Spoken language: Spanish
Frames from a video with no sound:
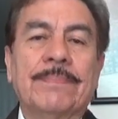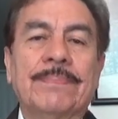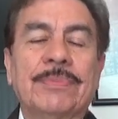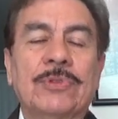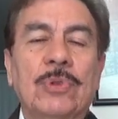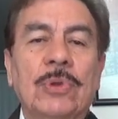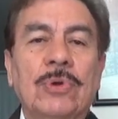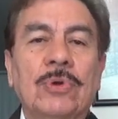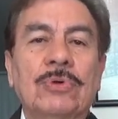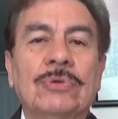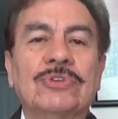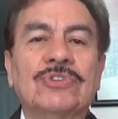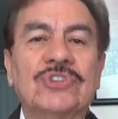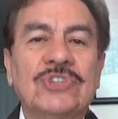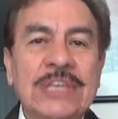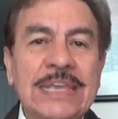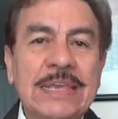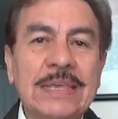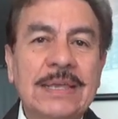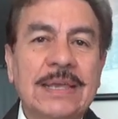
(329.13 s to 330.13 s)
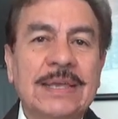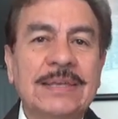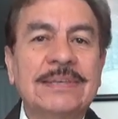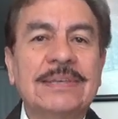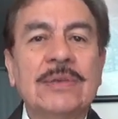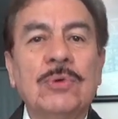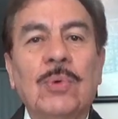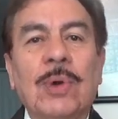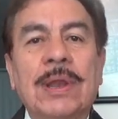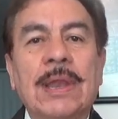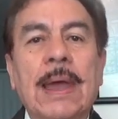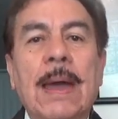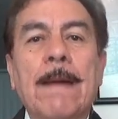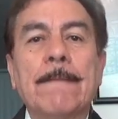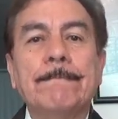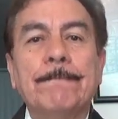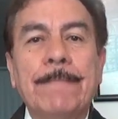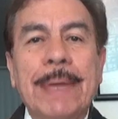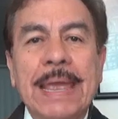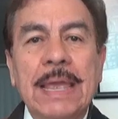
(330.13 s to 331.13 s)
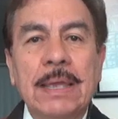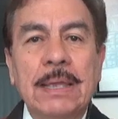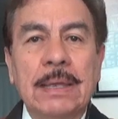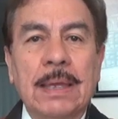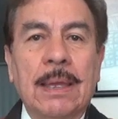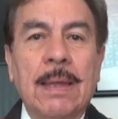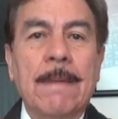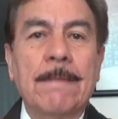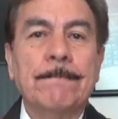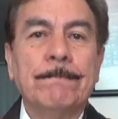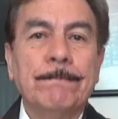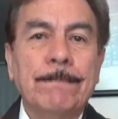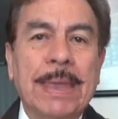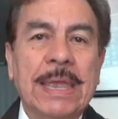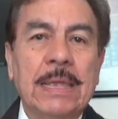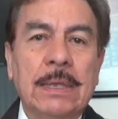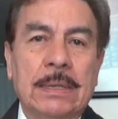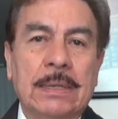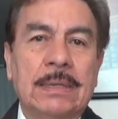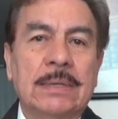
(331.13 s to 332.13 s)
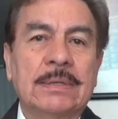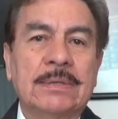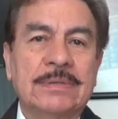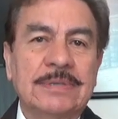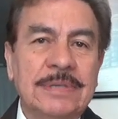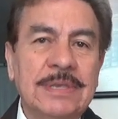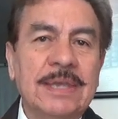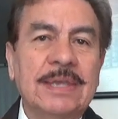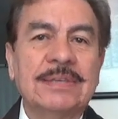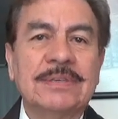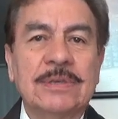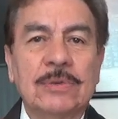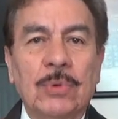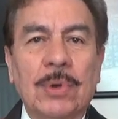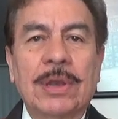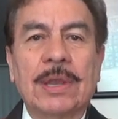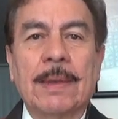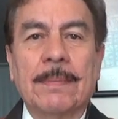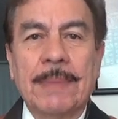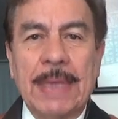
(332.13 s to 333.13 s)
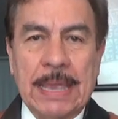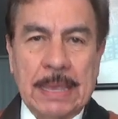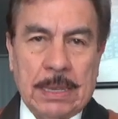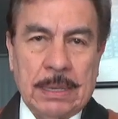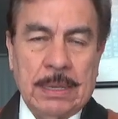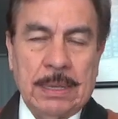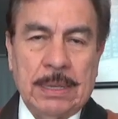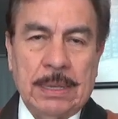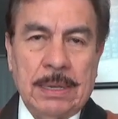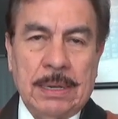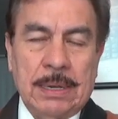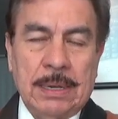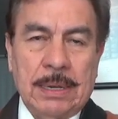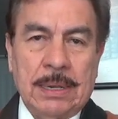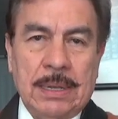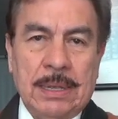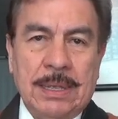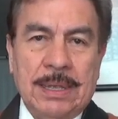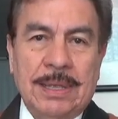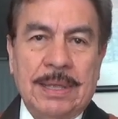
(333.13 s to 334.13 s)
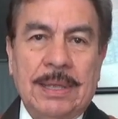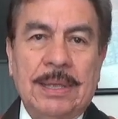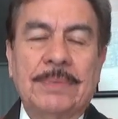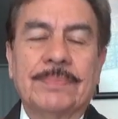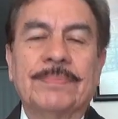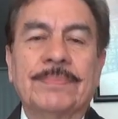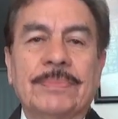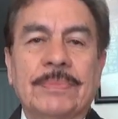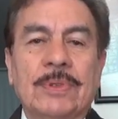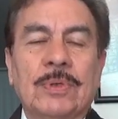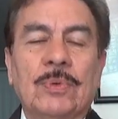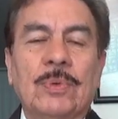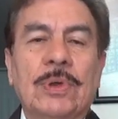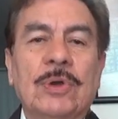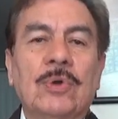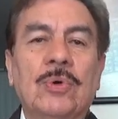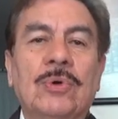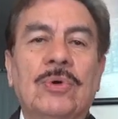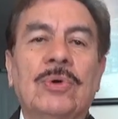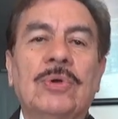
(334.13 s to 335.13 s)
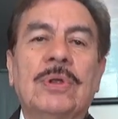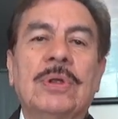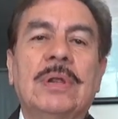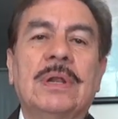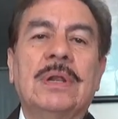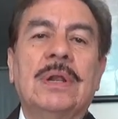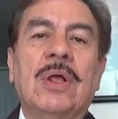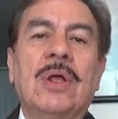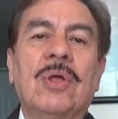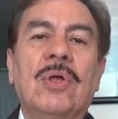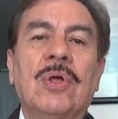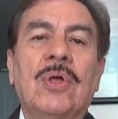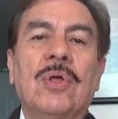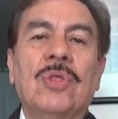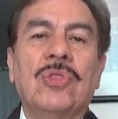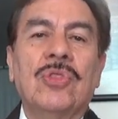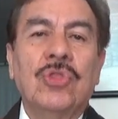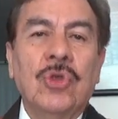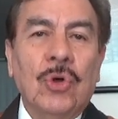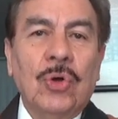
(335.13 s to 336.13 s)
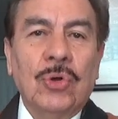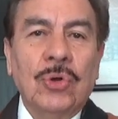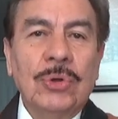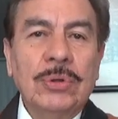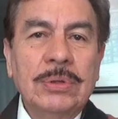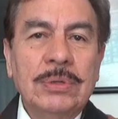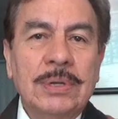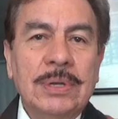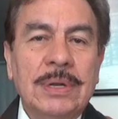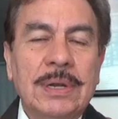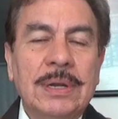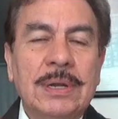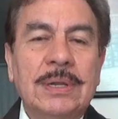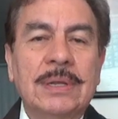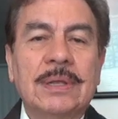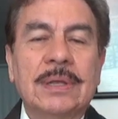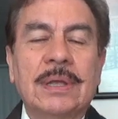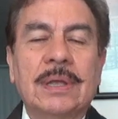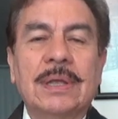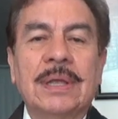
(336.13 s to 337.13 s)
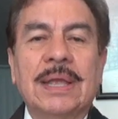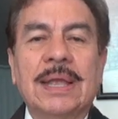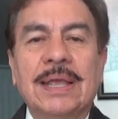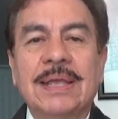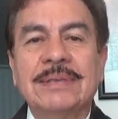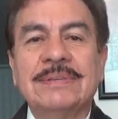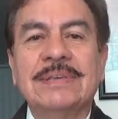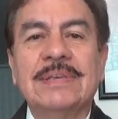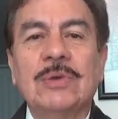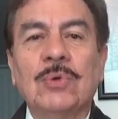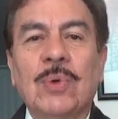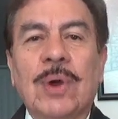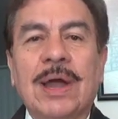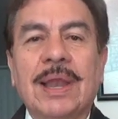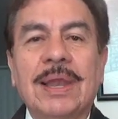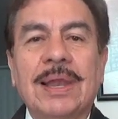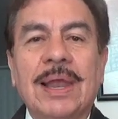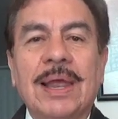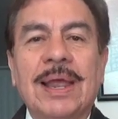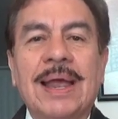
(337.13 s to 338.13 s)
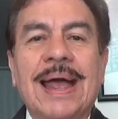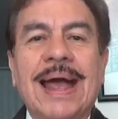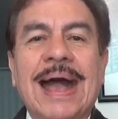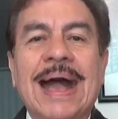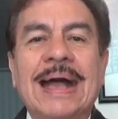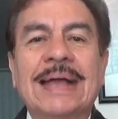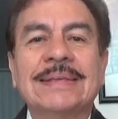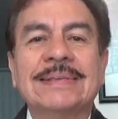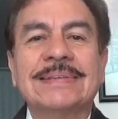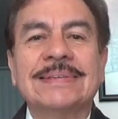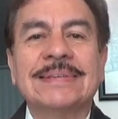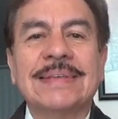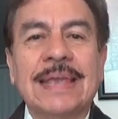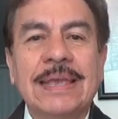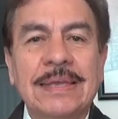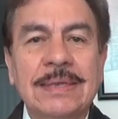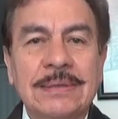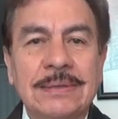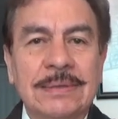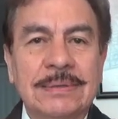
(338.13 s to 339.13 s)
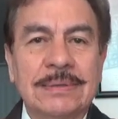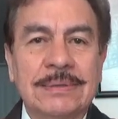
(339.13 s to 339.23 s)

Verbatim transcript: Luego, si es igual a B. B. si es igual a B. Luego, do es igual a C.